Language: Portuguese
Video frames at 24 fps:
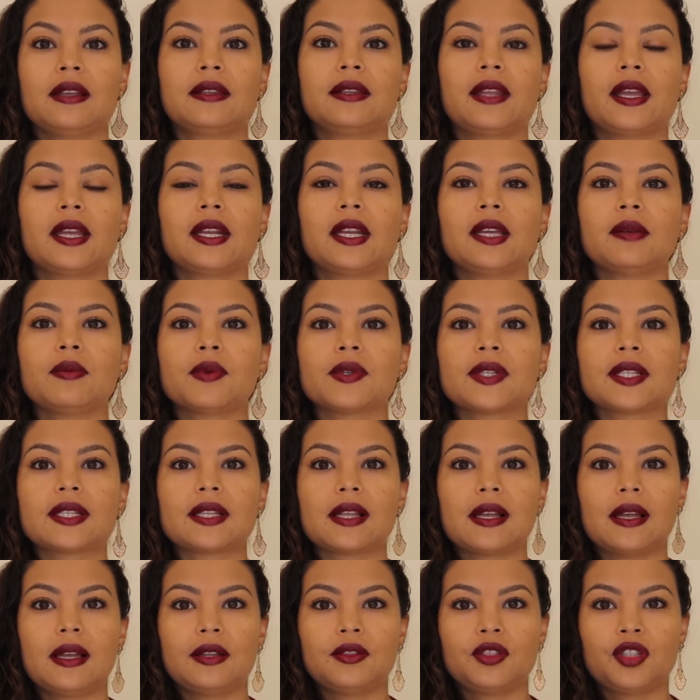
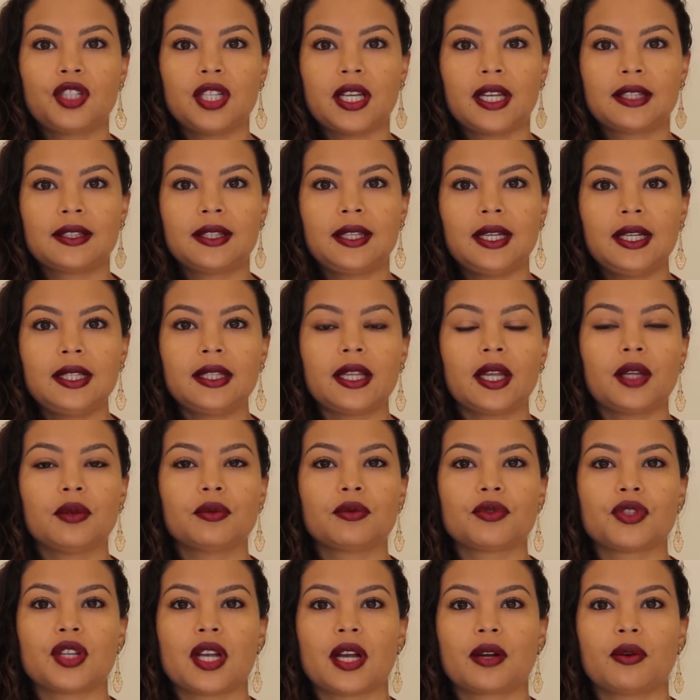Teremos dia
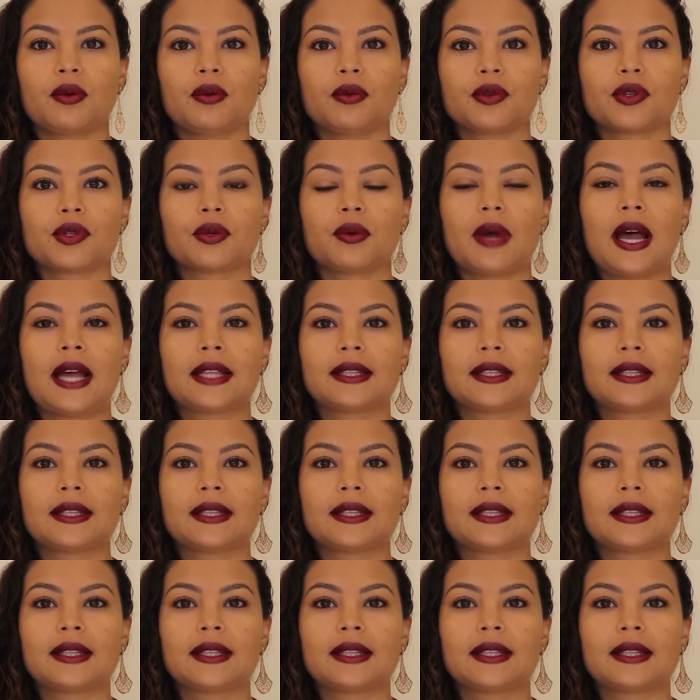31 de agosto